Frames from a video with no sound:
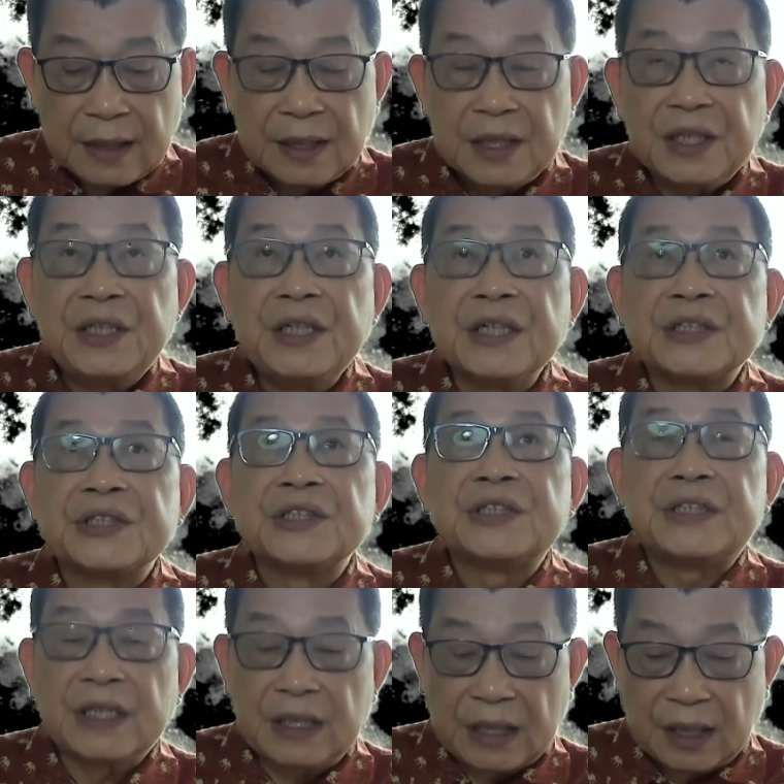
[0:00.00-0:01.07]
一夜之
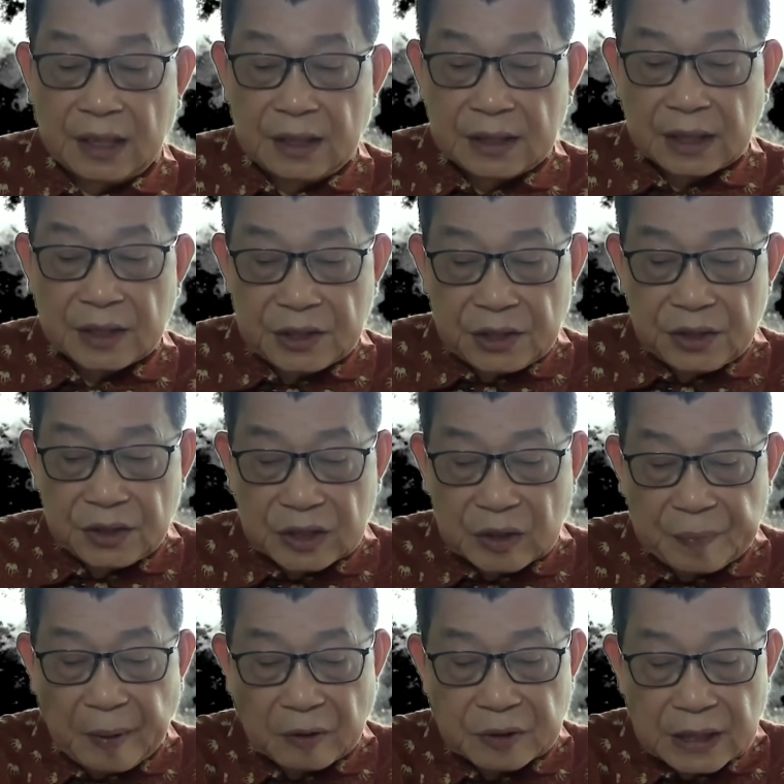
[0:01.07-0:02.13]
间呢，这个市
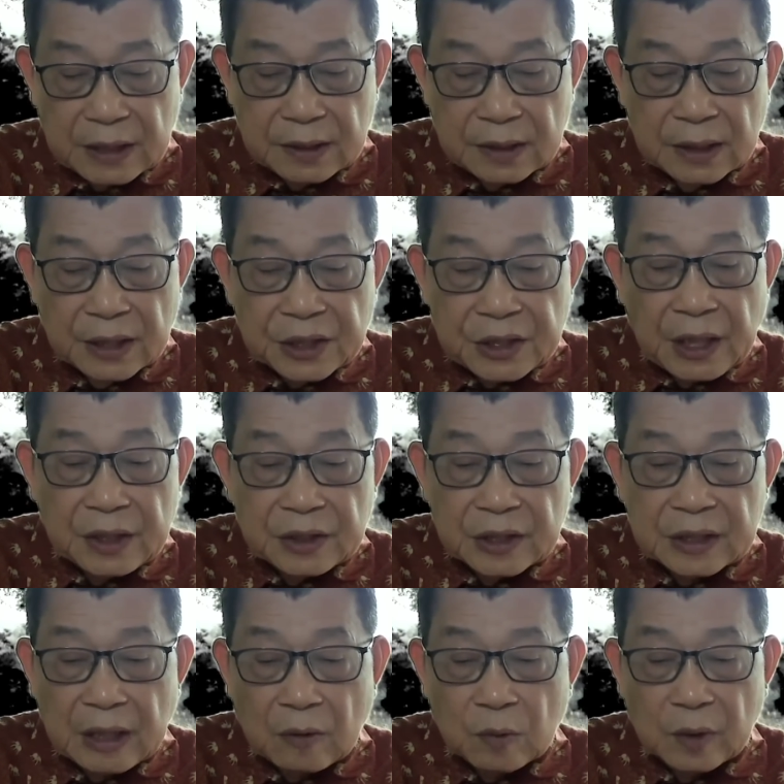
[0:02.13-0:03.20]
值暴增。甚
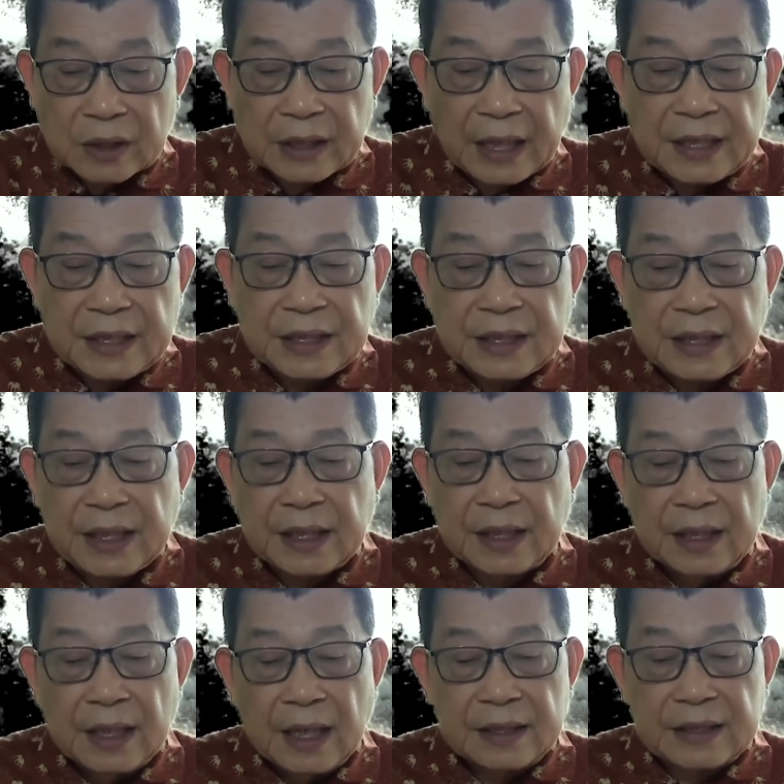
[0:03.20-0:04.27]
至超过了台积电、
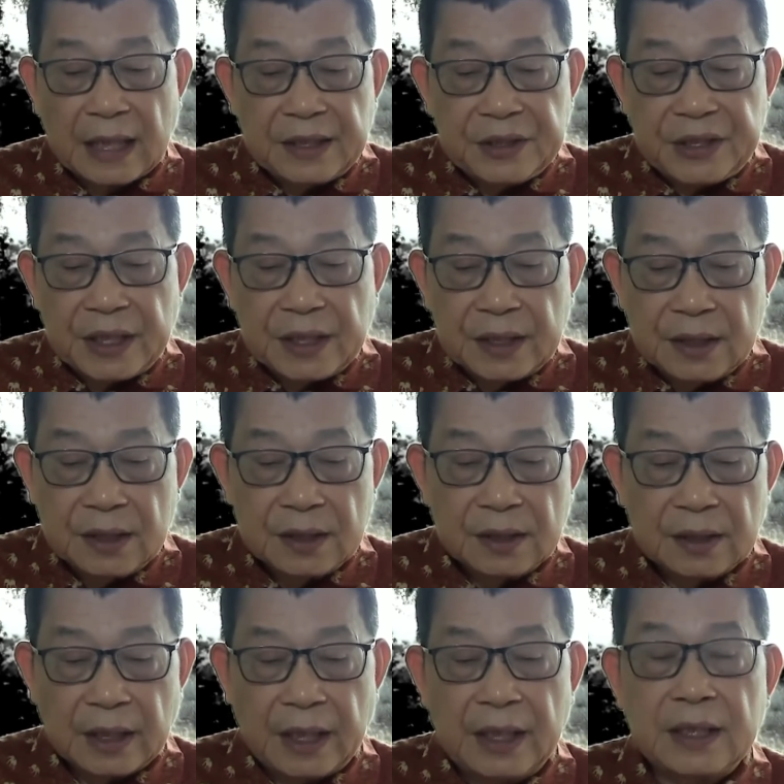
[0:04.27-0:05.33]
三星，
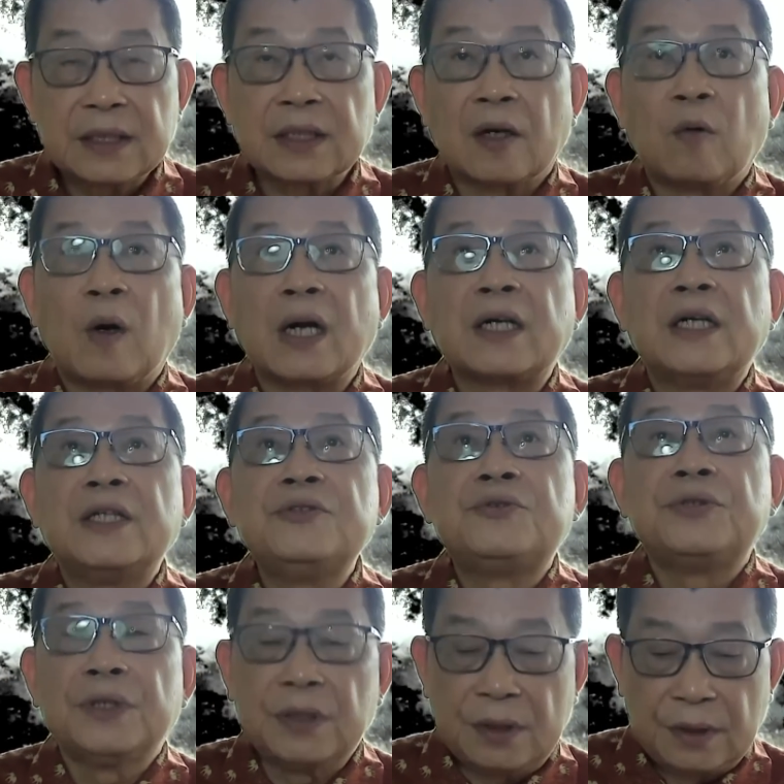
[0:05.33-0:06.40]
哎，这个黄仁
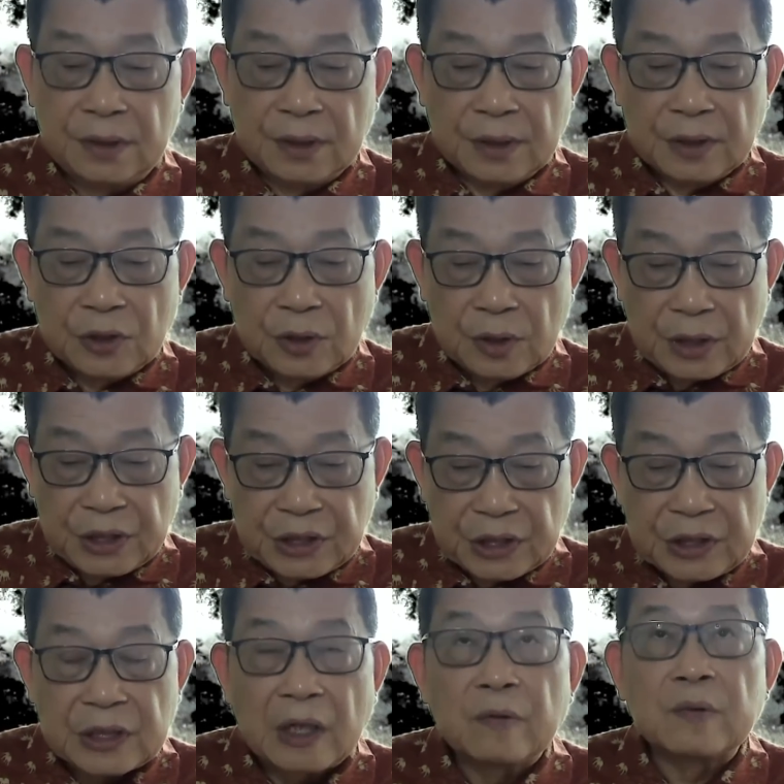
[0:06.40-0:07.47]
勋已
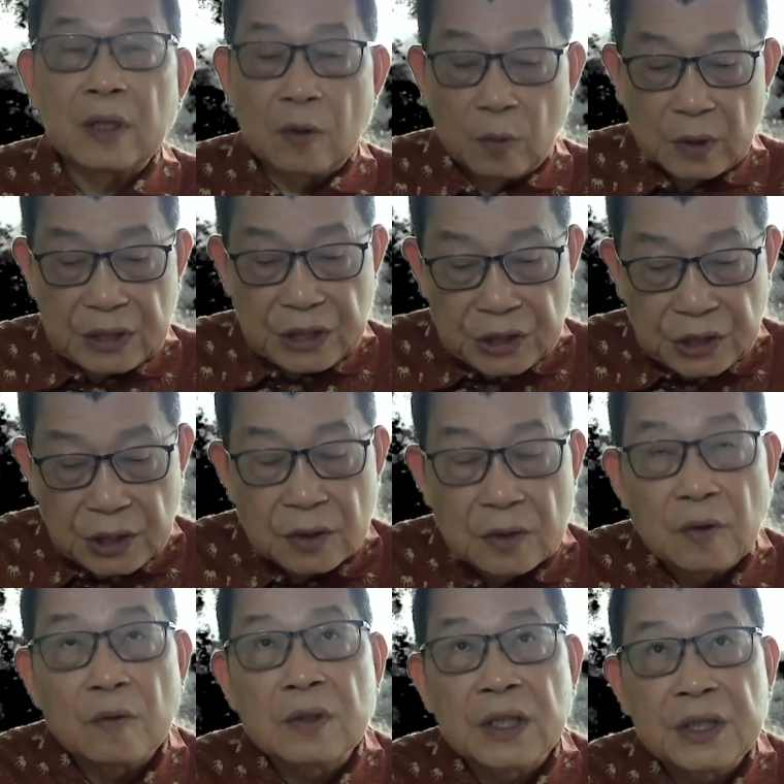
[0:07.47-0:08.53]
经成为了国际金
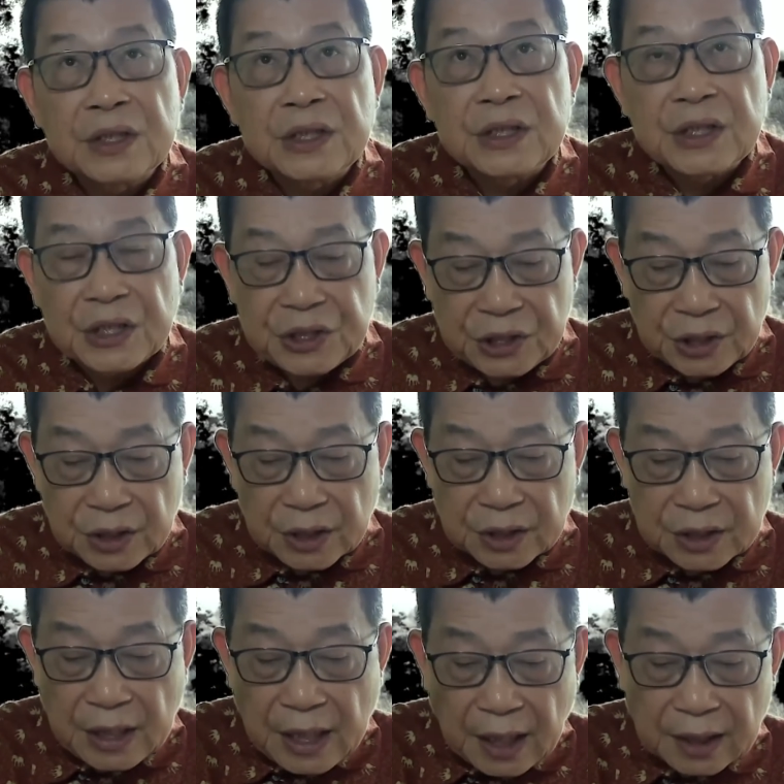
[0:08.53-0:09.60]
融科技界新
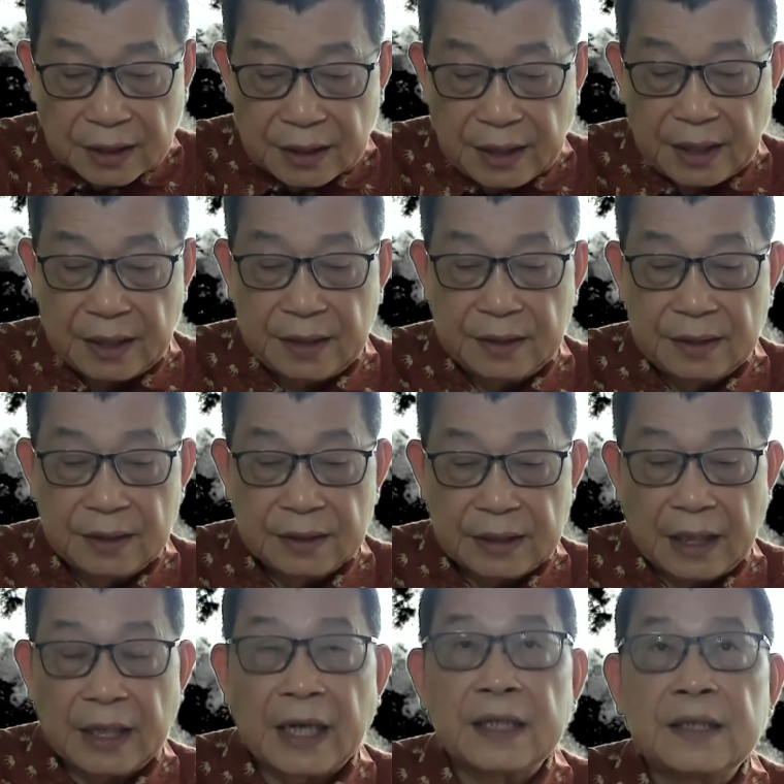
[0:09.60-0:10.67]
的亮点。
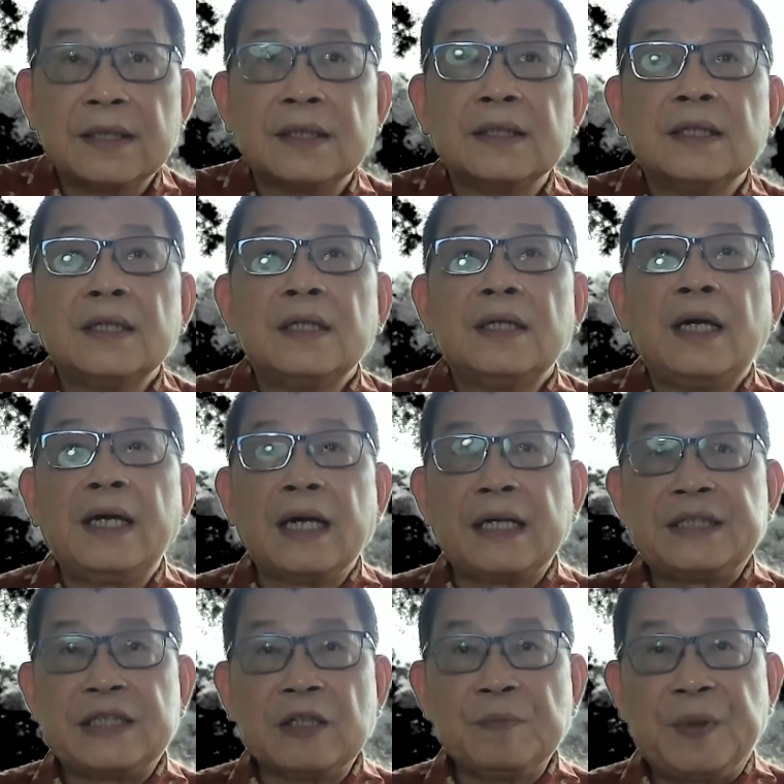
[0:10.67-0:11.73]
当
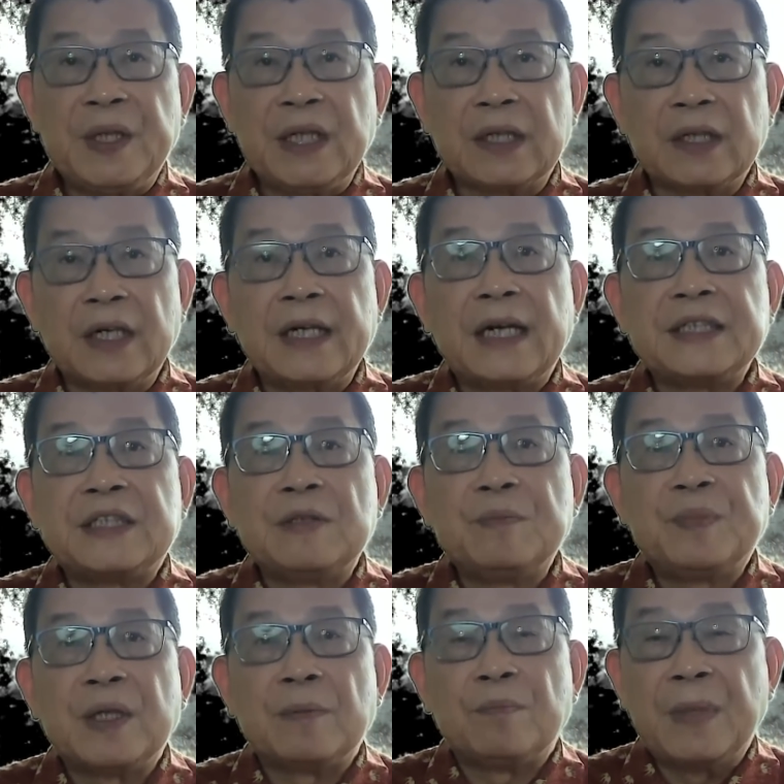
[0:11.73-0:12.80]
然，AI 晶片和 AI
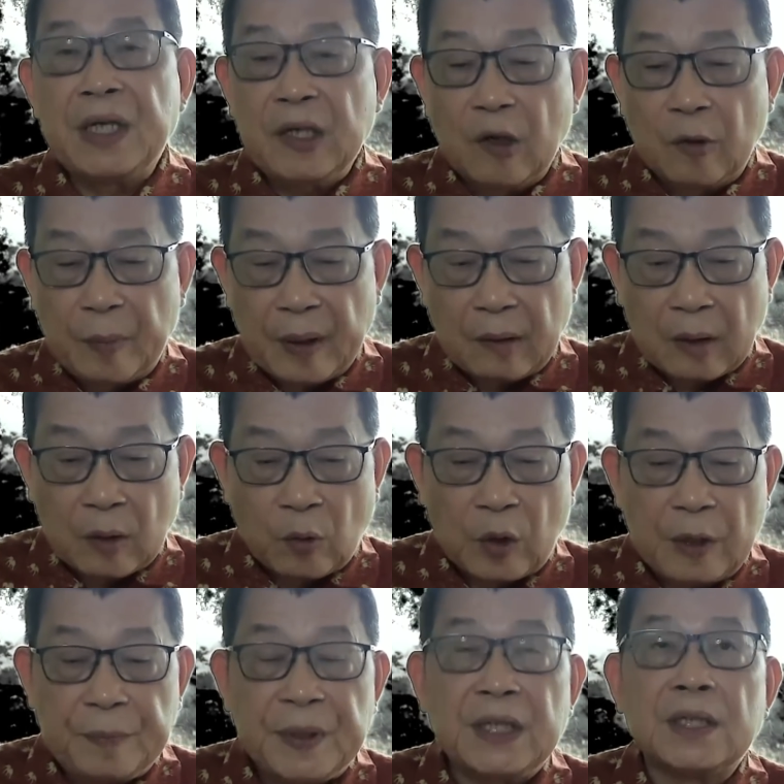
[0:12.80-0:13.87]
芯片没有办法
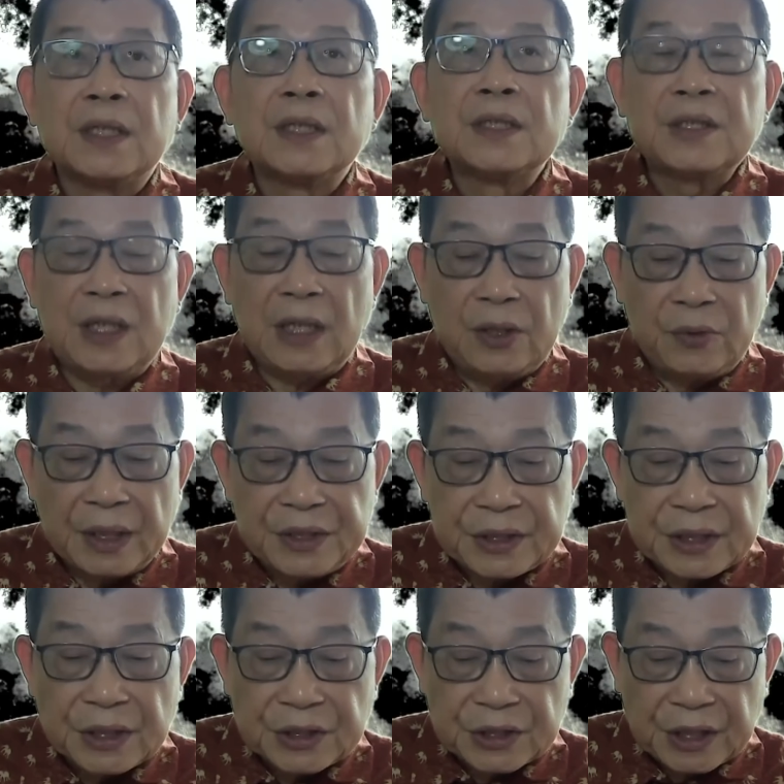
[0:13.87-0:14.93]
回避地缘
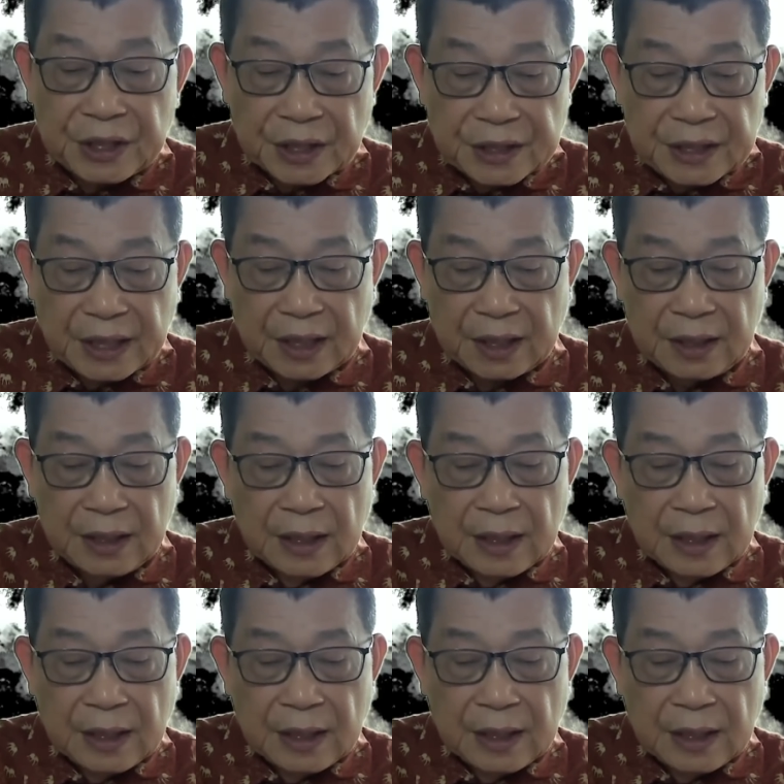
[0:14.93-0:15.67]
政治的影响。